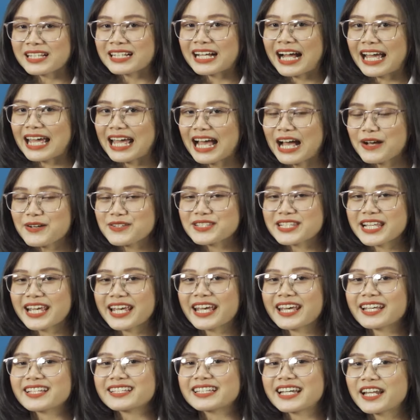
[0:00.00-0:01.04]
Cái ao
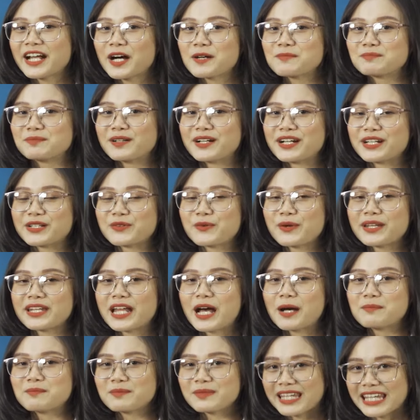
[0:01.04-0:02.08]
sẽ kết hợp bởi nguyên
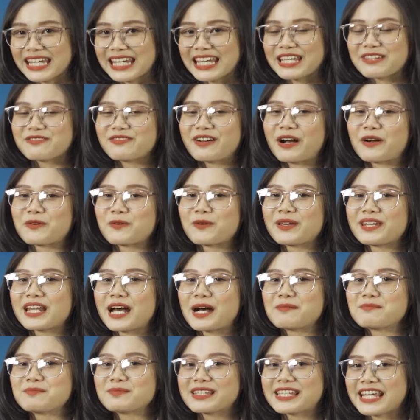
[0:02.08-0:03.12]
âm y và nguyên
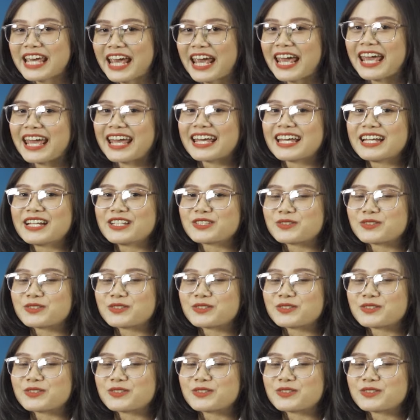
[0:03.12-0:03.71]
âm kê